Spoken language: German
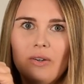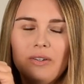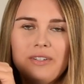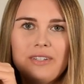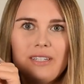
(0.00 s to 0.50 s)

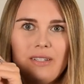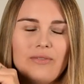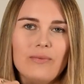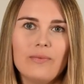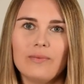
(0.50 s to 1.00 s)
und
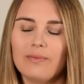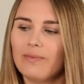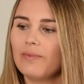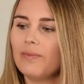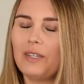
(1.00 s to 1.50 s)

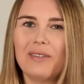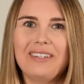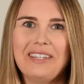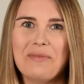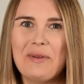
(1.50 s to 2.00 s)

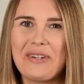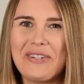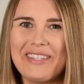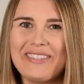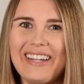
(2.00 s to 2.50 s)
ich mache mal
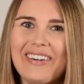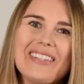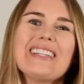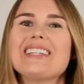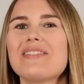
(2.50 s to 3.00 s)
kurz wieder
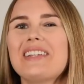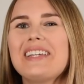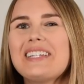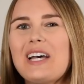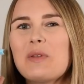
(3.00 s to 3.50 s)
aus. Also, wenn
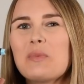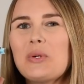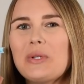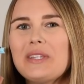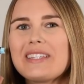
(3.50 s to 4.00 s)
ihr damit
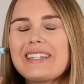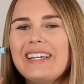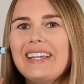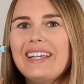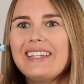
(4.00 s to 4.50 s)
putzt,
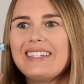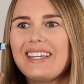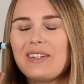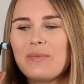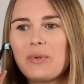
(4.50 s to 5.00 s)

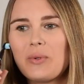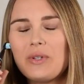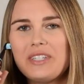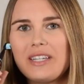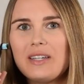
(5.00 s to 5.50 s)
dann
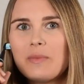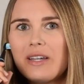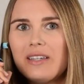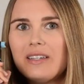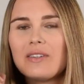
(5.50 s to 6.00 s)
berührt ihr ja
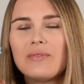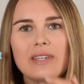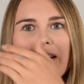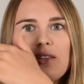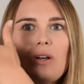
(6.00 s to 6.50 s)
immer
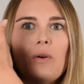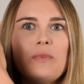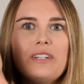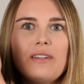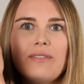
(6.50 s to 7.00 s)
irgendwie, also auch
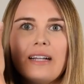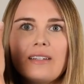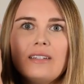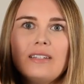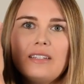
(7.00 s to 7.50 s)
mit der
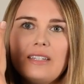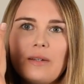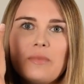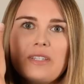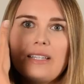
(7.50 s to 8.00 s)
Wange, die da
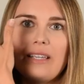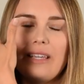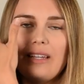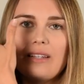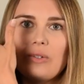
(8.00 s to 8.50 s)
ein bisschen
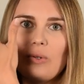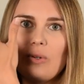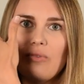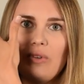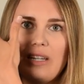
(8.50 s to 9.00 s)

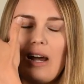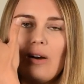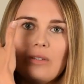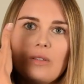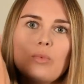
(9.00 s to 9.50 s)
gegendrückt, wenn ihr
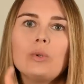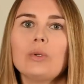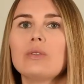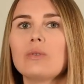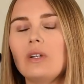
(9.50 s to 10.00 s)
außen
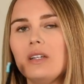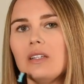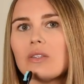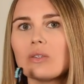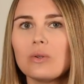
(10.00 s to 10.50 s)
putzt oder
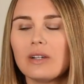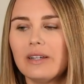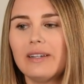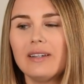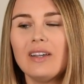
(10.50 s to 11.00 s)
die
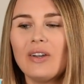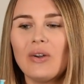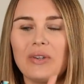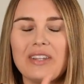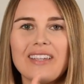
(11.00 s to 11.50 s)
Zunge
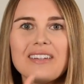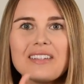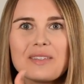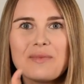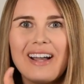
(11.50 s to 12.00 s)
und
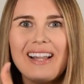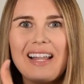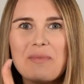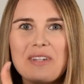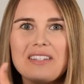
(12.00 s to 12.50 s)
jedes
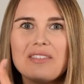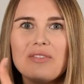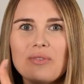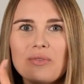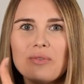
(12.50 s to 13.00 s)
Mal habt ihr
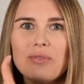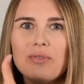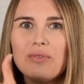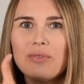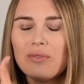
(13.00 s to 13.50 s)

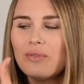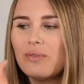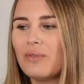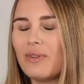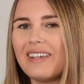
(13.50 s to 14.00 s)

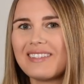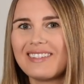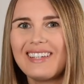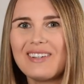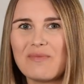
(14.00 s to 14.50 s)
dieses, also
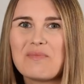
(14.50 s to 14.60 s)
der